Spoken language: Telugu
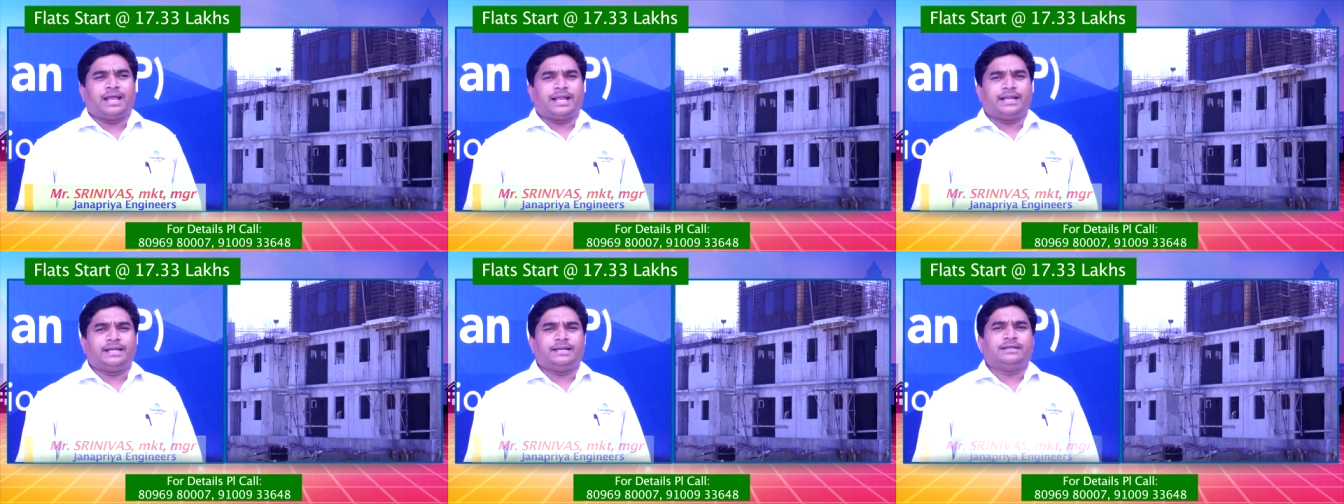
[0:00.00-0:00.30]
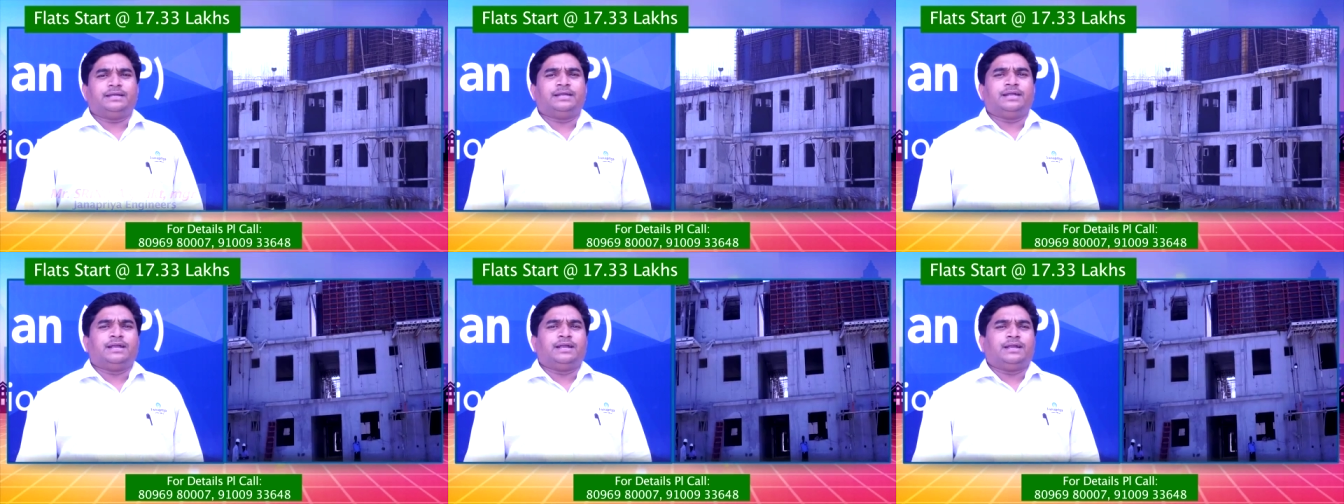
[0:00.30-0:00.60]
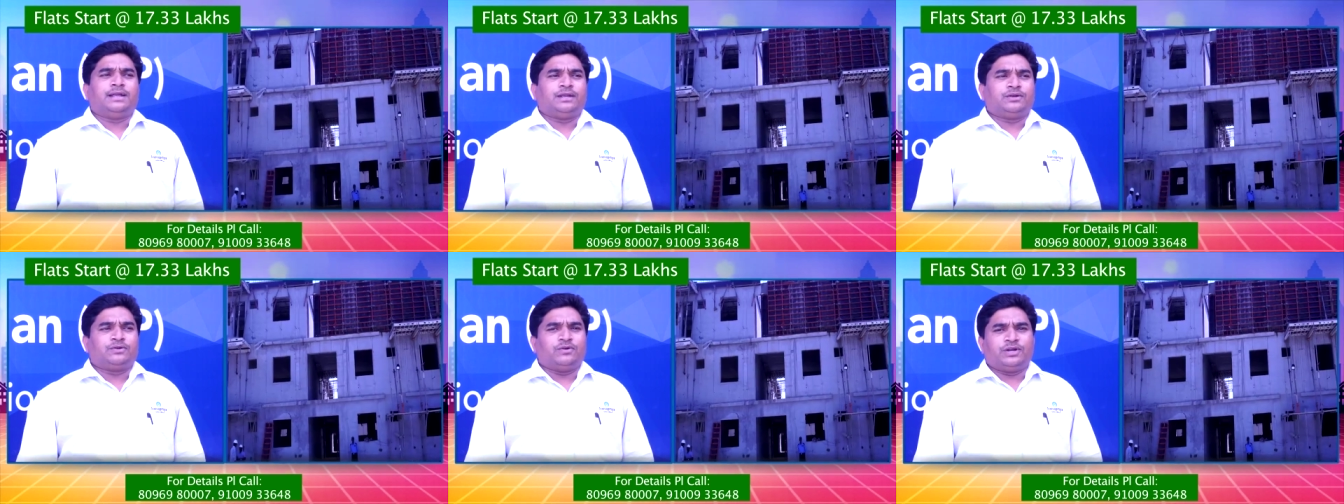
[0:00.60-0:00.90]
అండ్
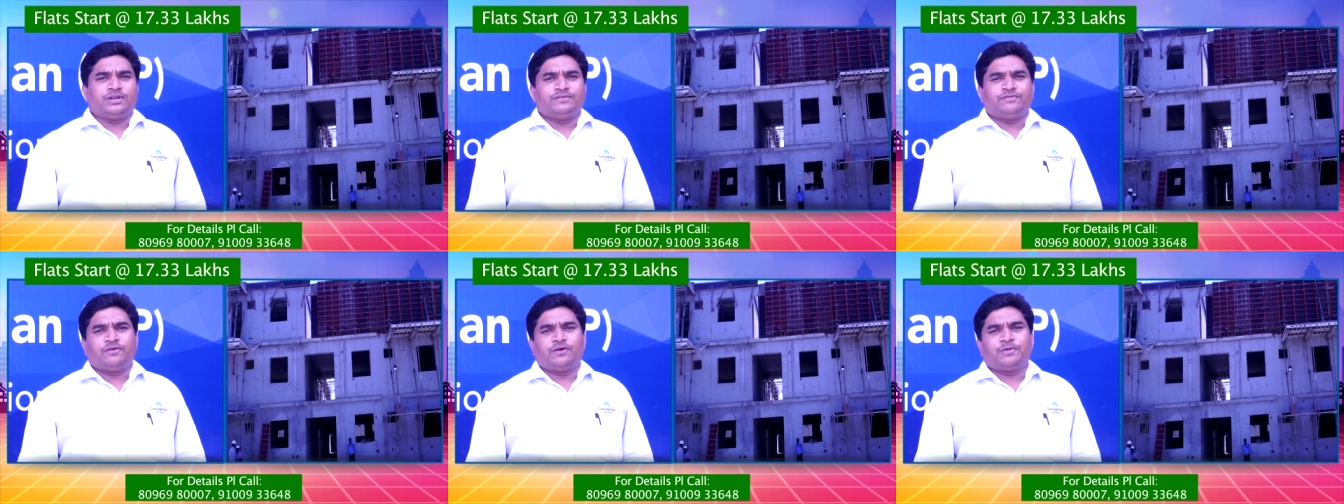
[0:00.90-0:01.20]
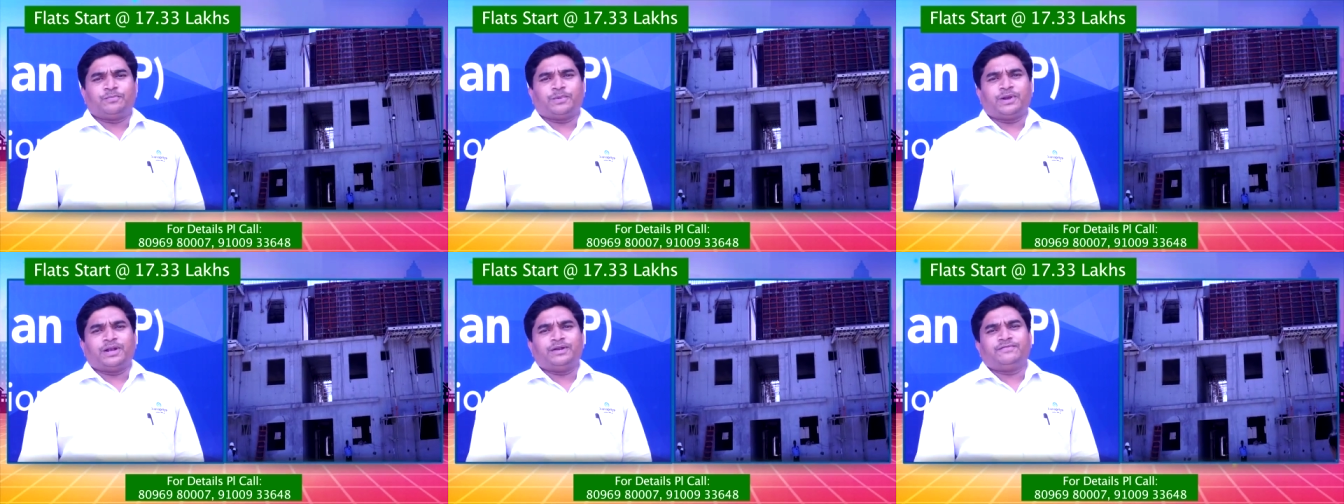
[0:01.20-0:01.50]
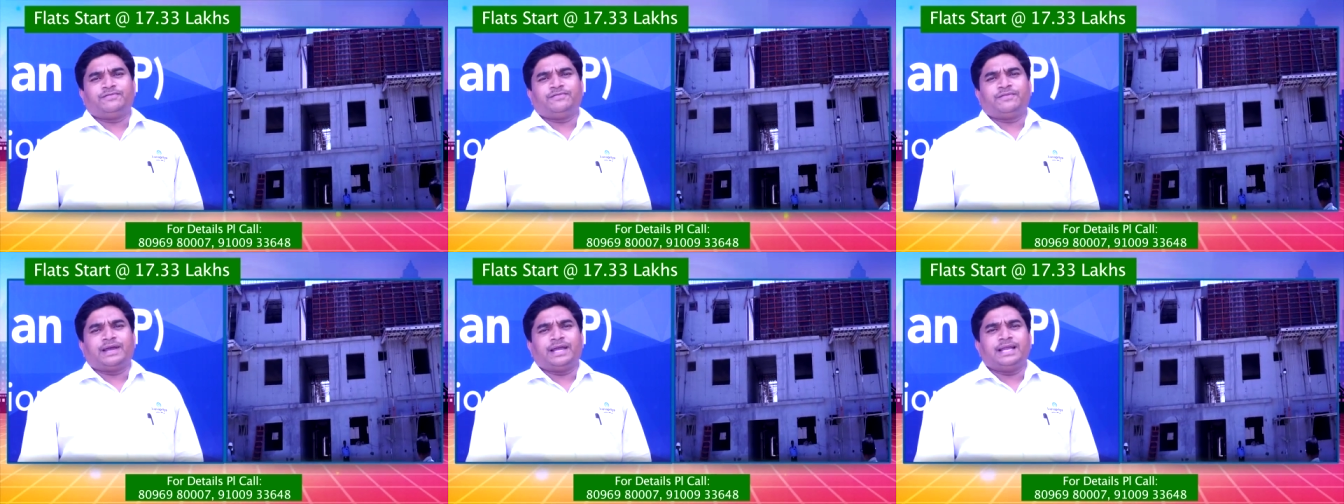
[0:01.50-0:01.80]
ట్వంటీ ఫోర్
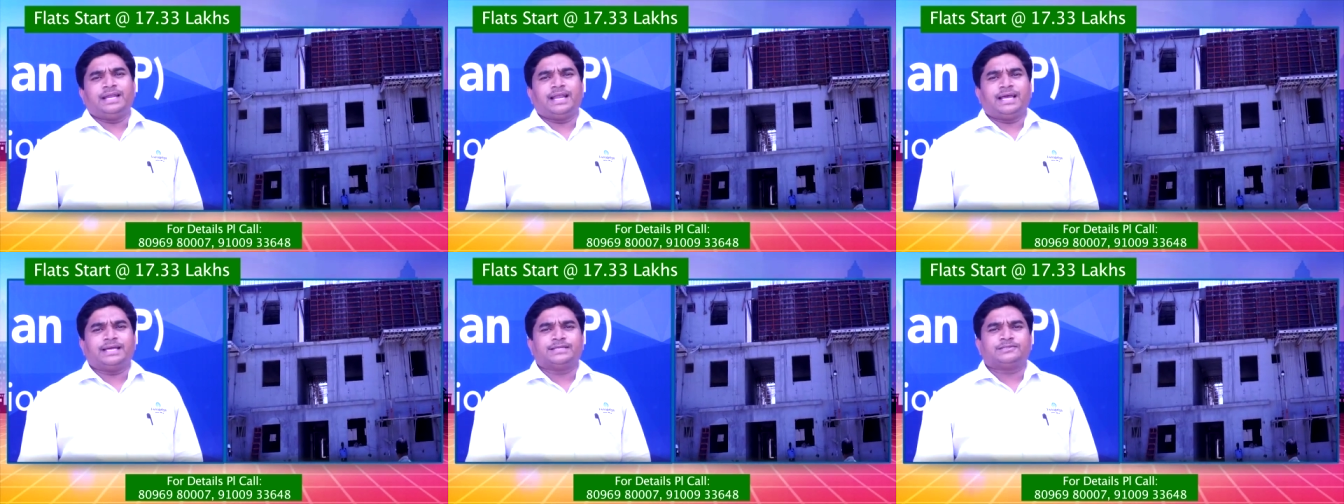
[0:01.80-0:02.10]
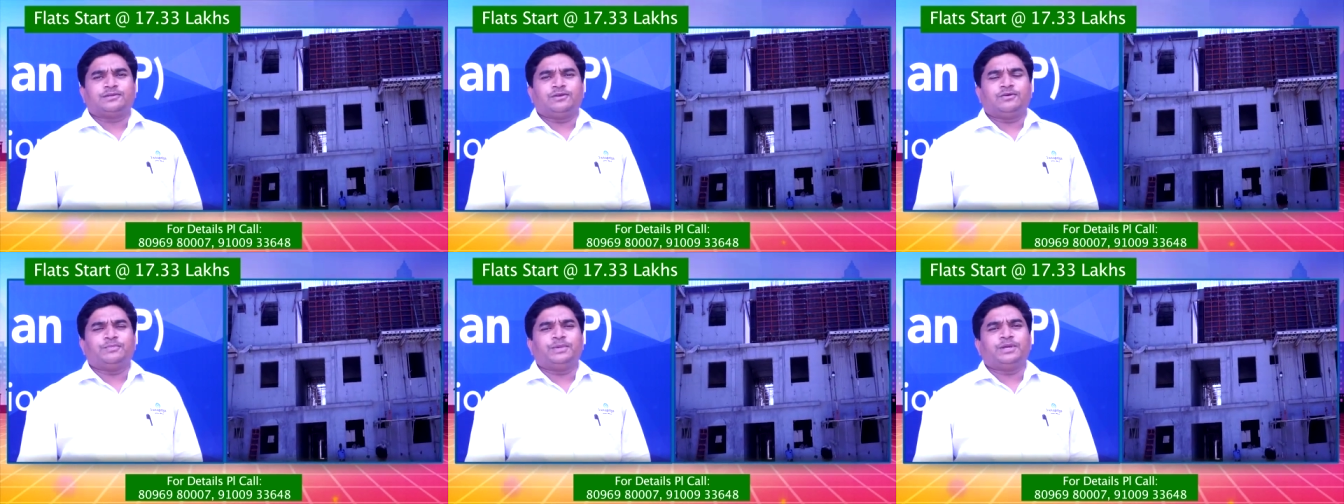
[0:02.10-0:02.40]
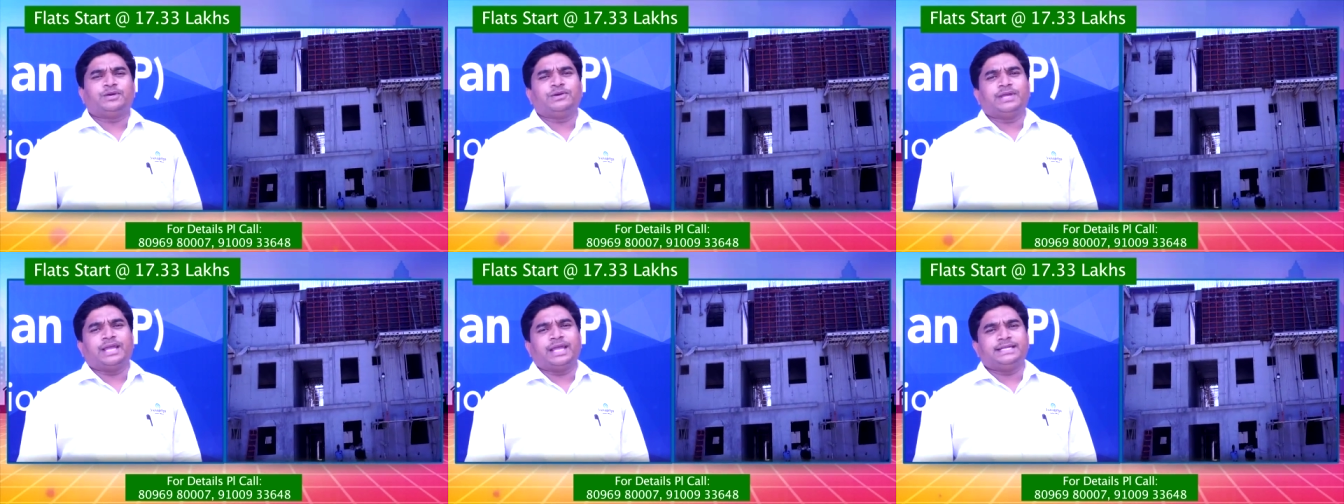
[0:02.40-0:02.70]
పాయింట్ ఫైవ్ ల్యాక్స్లో
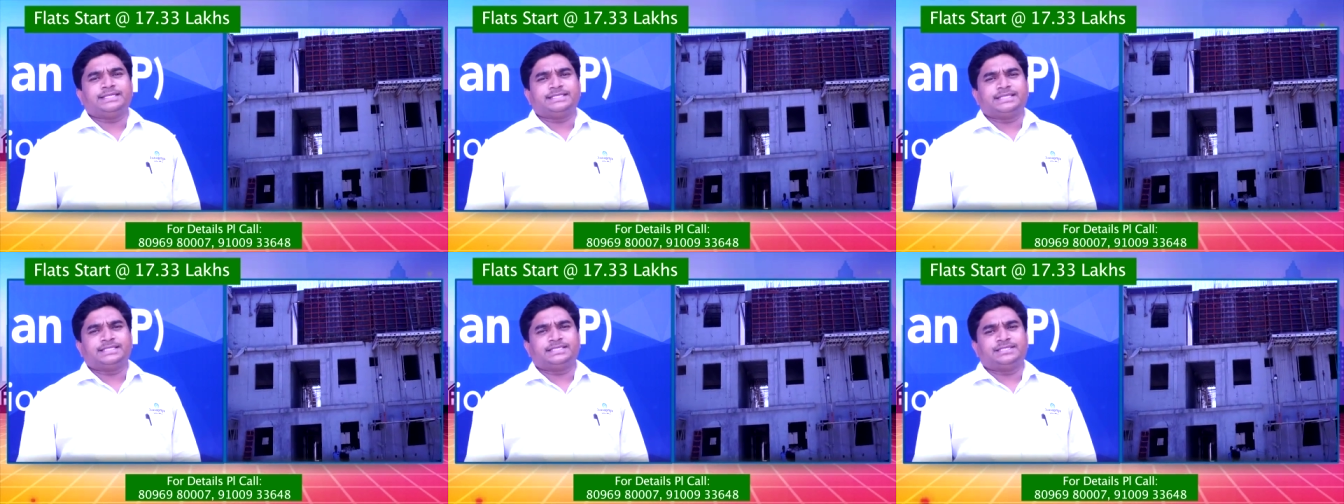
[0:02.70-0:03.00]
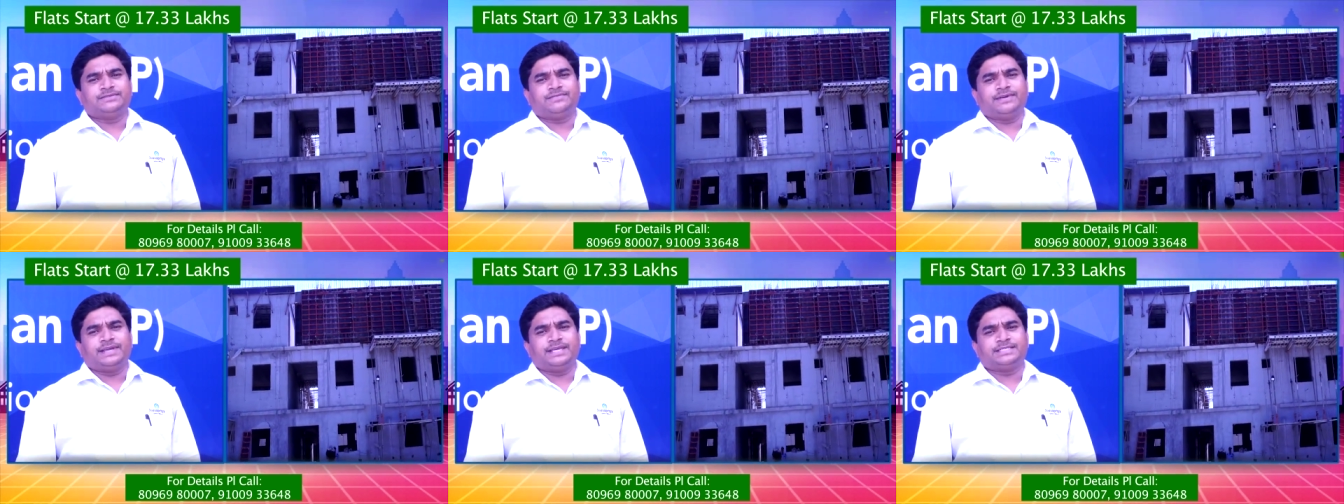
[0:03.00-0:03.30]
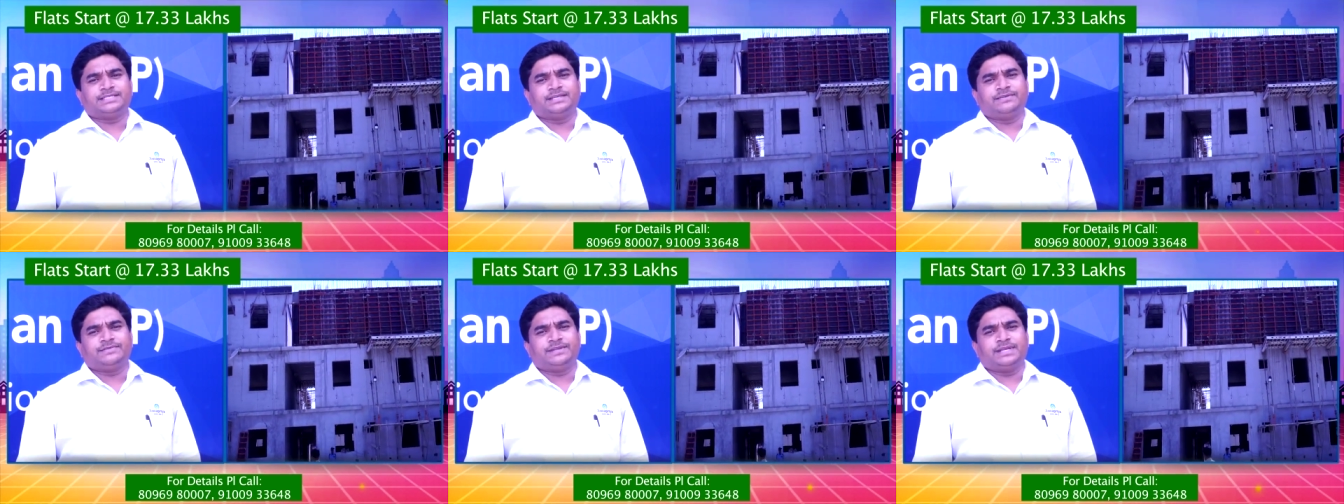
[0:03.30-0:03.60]
మీకు ఎయిట్ సిక్స్టీ ఫైవ్
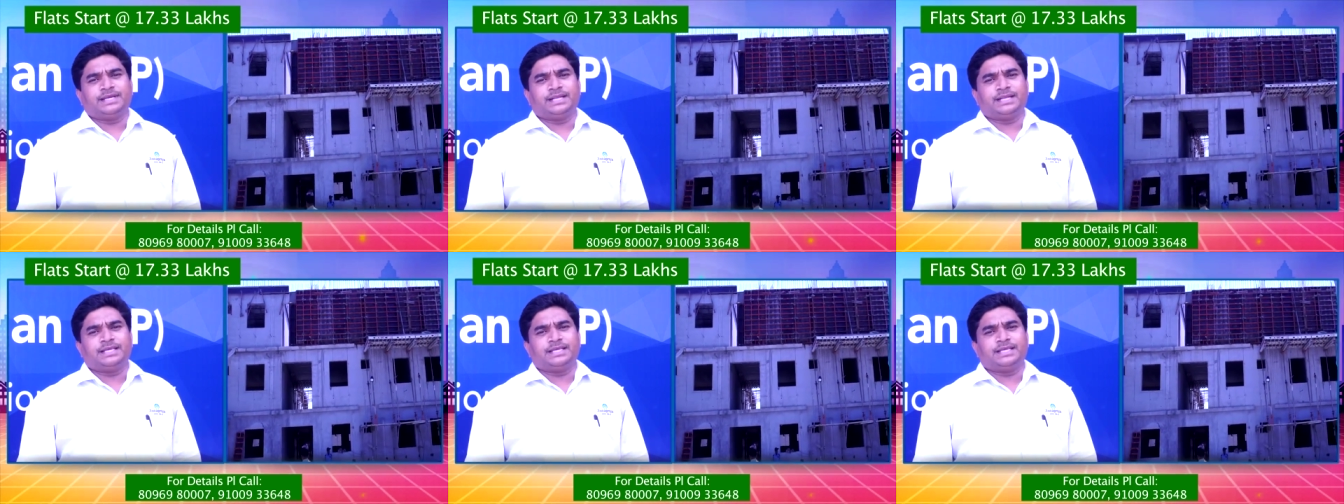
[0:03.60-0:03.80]
ఎస్ఎఫ్టీ